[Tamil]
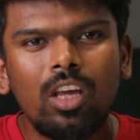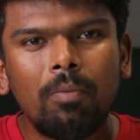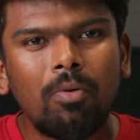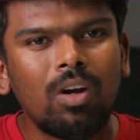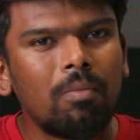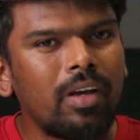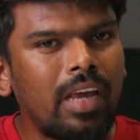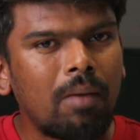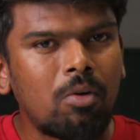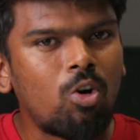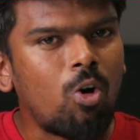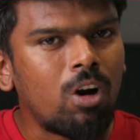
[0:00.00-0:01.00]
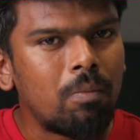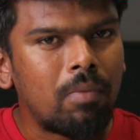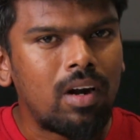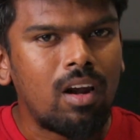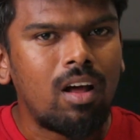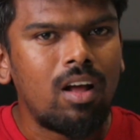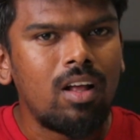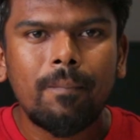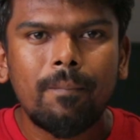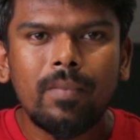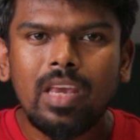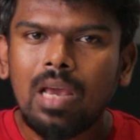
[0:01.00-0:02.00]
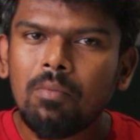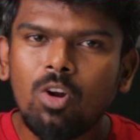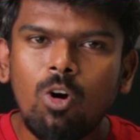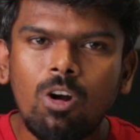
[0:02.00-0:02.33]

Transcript: இப்போ நம்ம கேமரா ஆன் பண்ணலாம் கேமரா